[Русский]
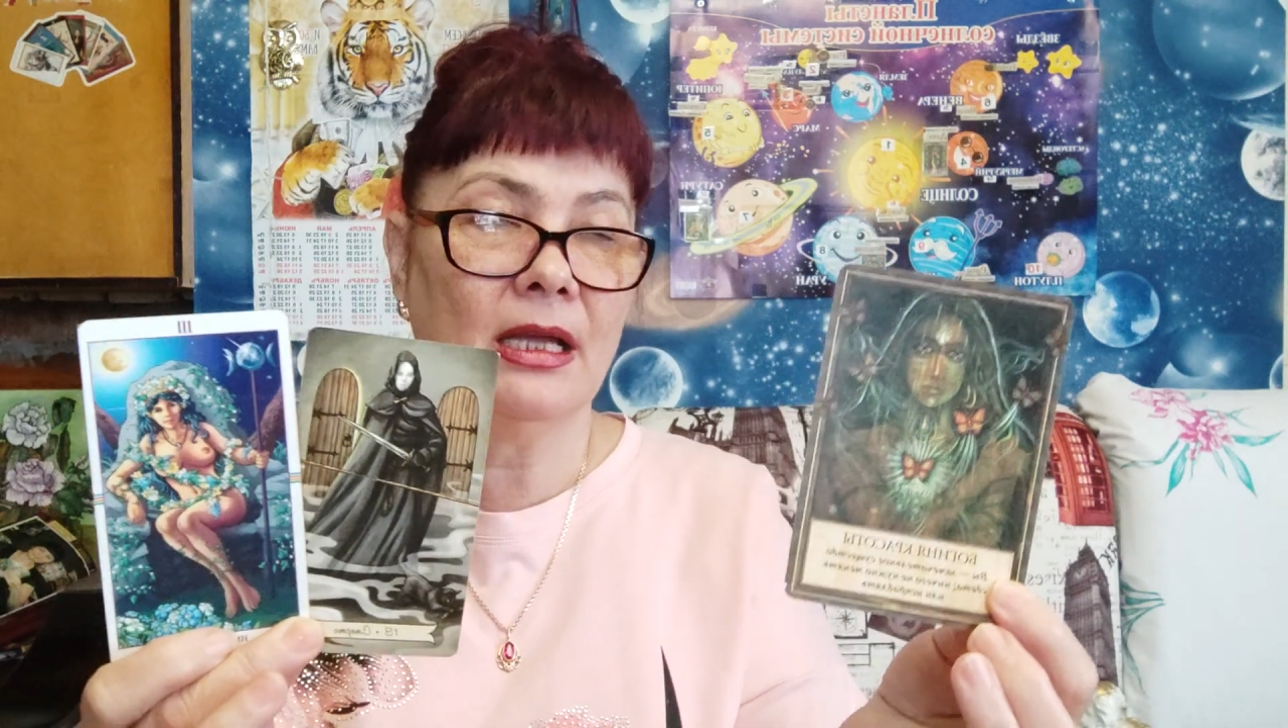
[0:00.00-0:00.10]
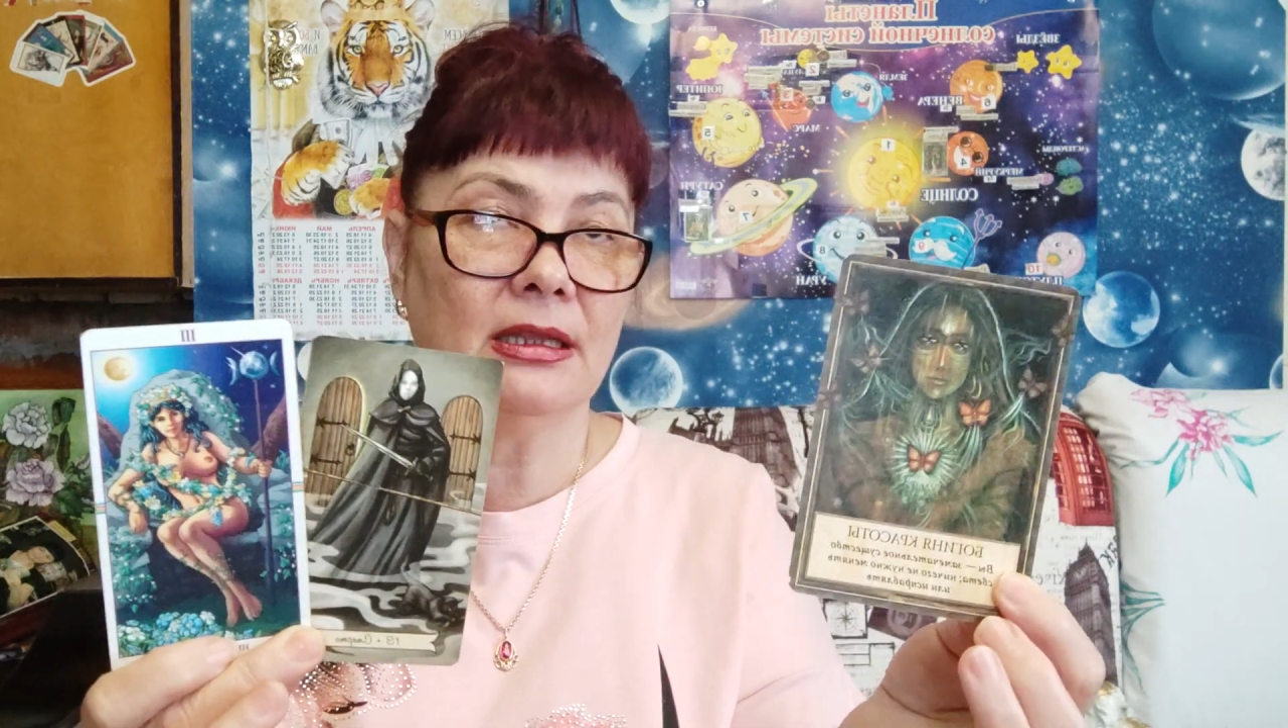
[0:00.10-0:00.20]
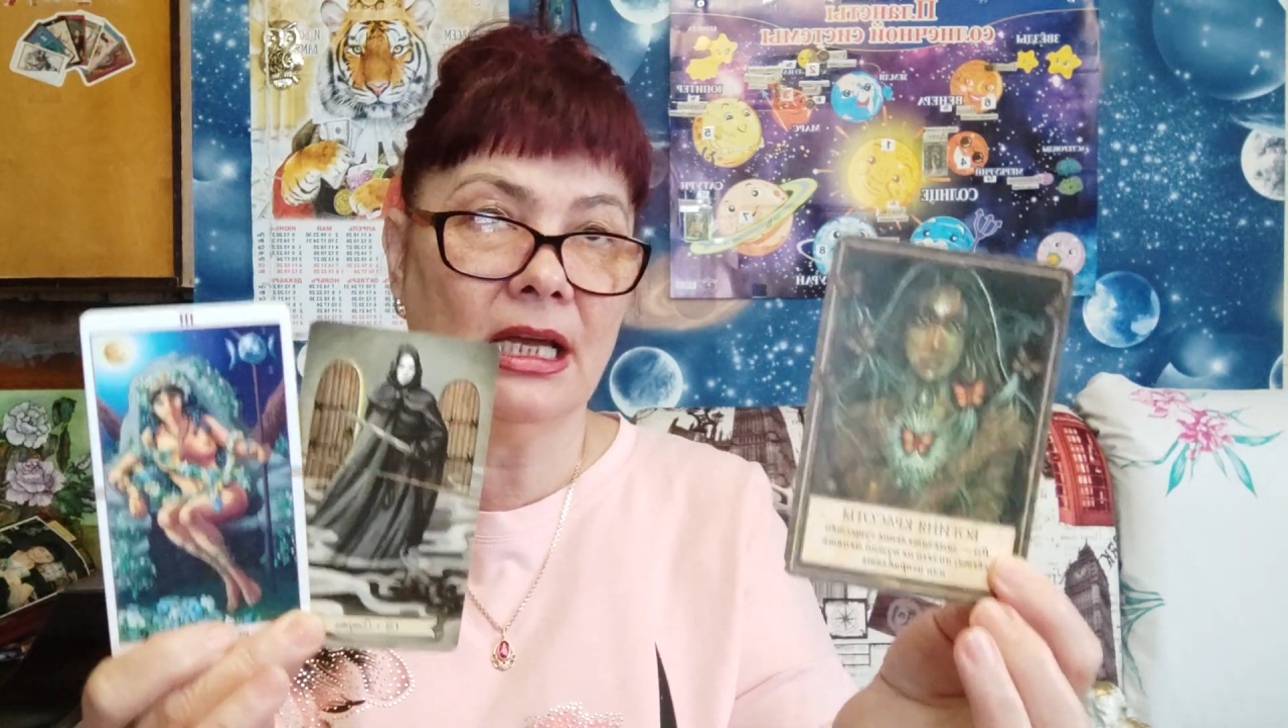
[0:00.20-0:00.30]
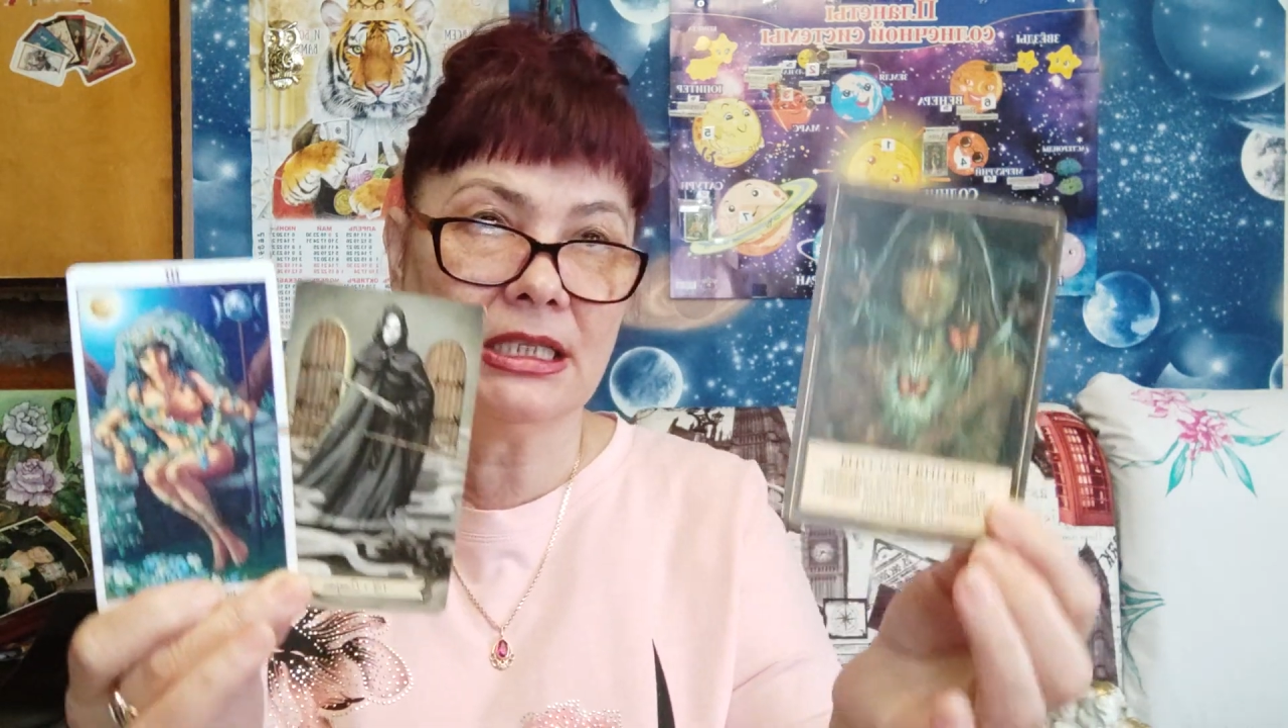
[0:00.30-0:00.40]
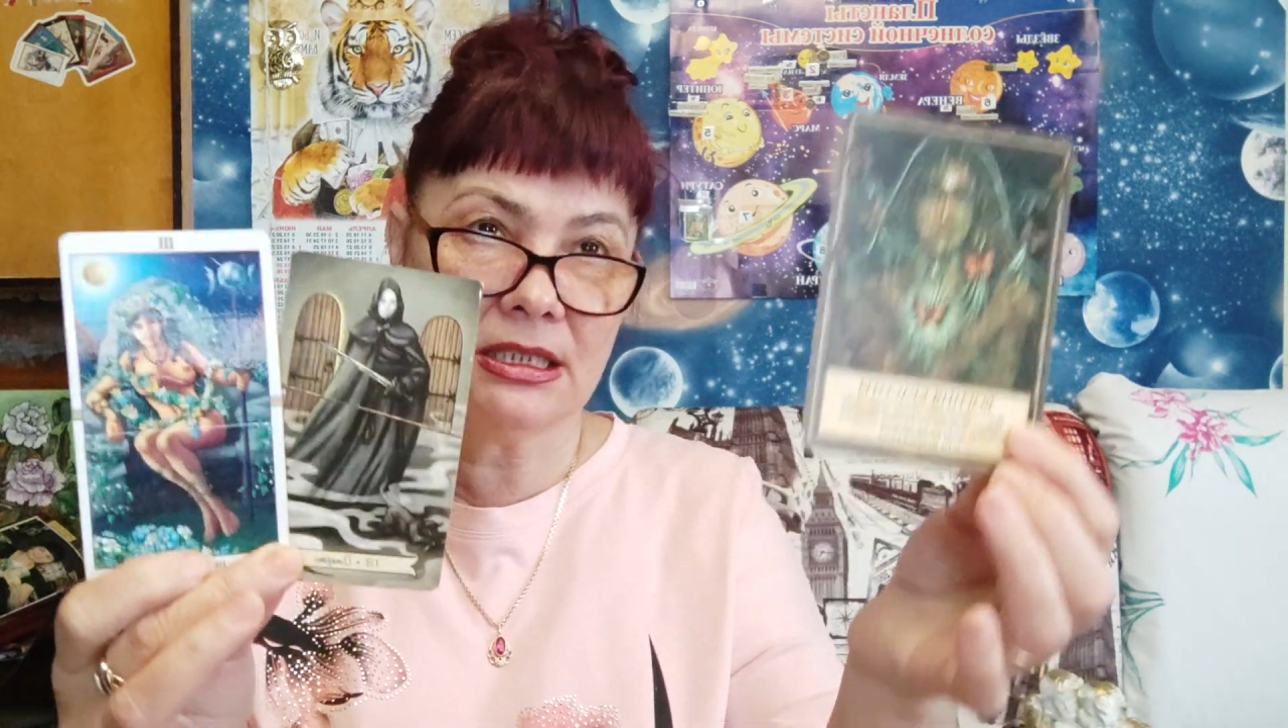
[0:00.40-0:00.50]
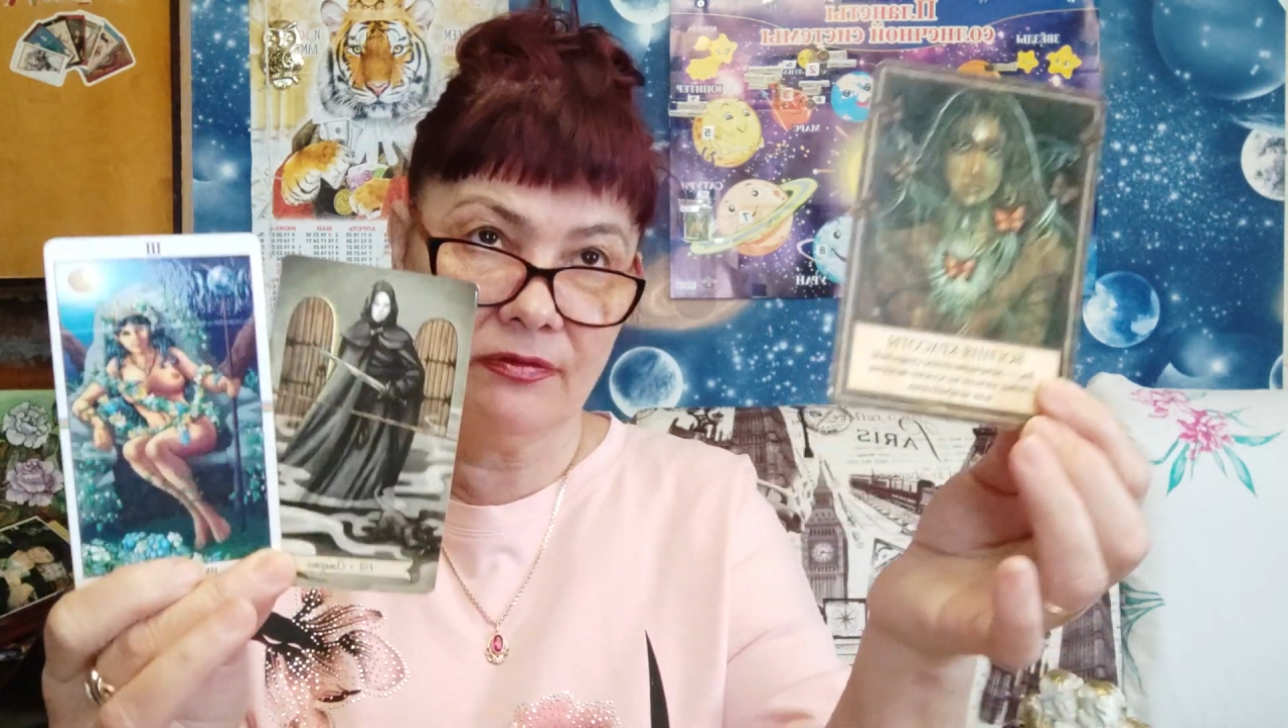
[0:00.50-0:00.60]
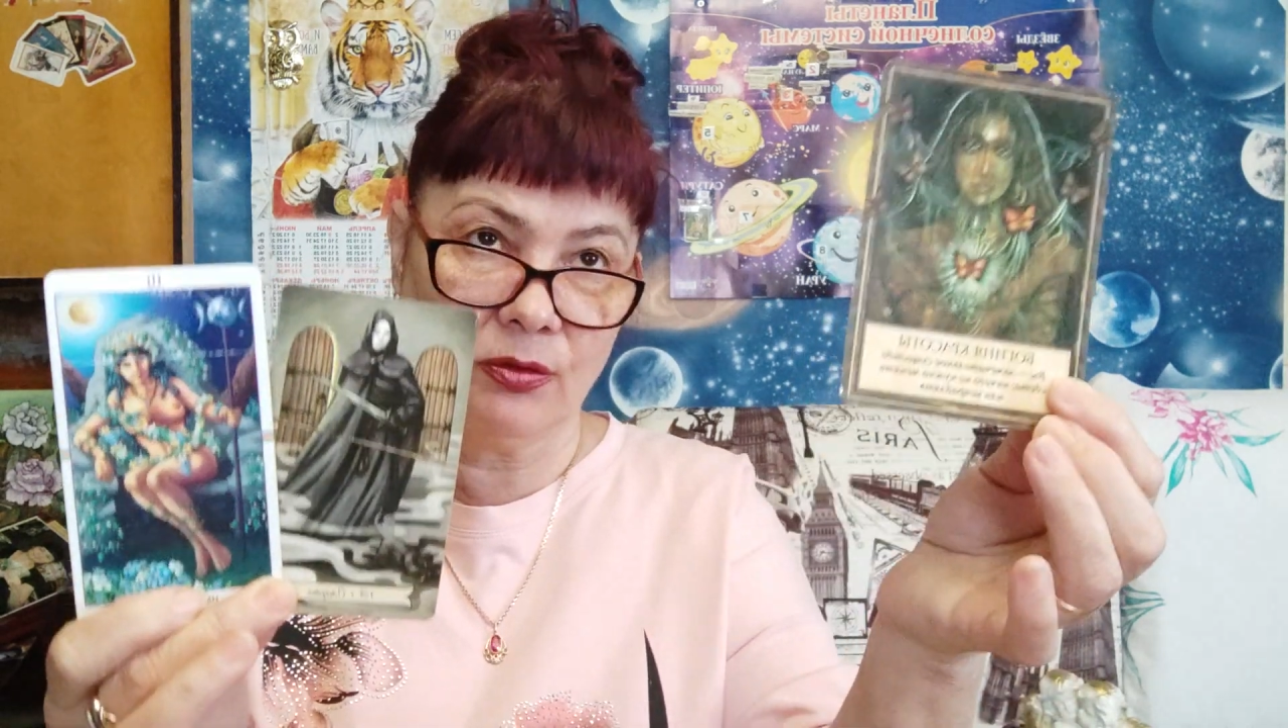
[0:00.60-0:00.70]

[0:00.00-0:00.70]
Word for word: отдаться